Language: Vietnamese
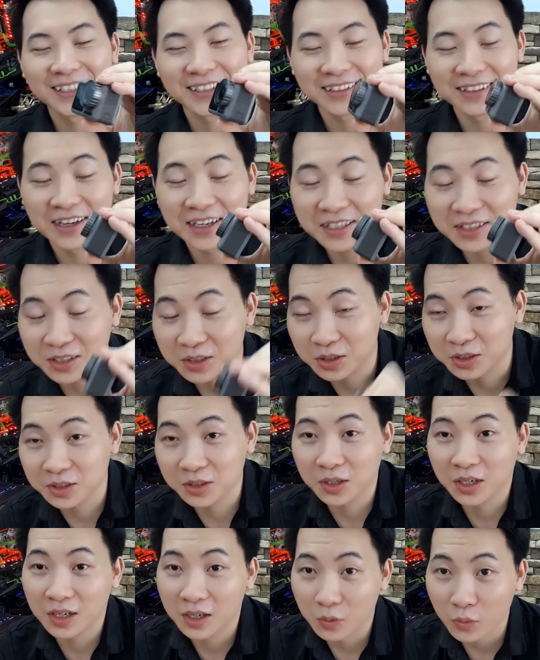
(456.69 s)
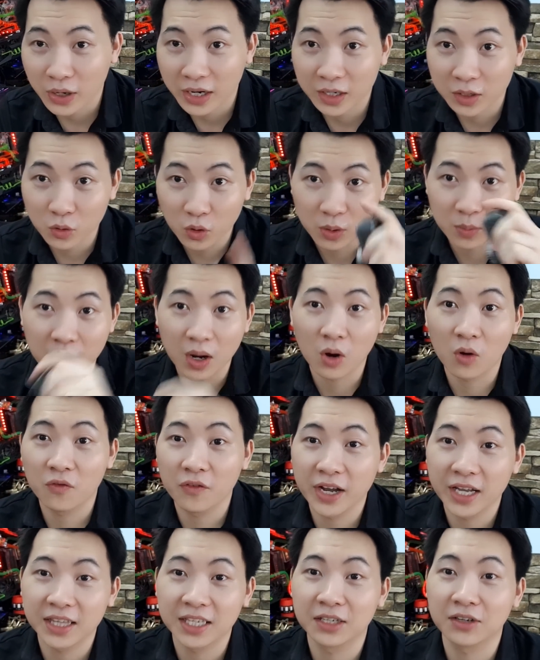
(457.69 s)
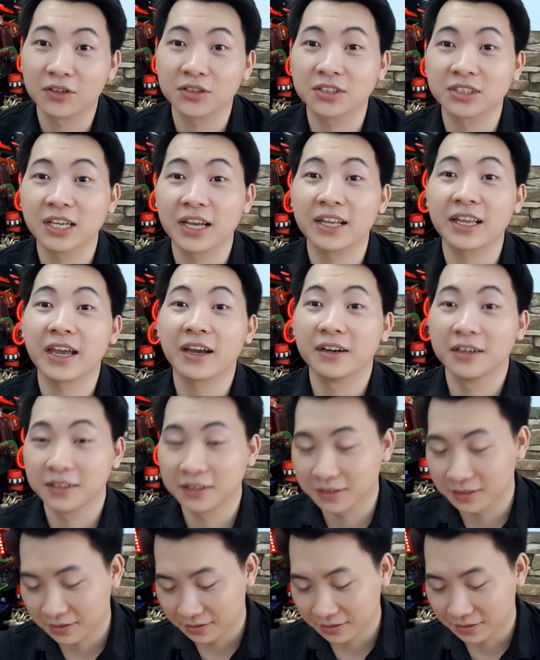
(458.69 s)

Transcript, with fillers: Đấy, quay cái đuôi M O V thì nó sẽ nhẹ hơn.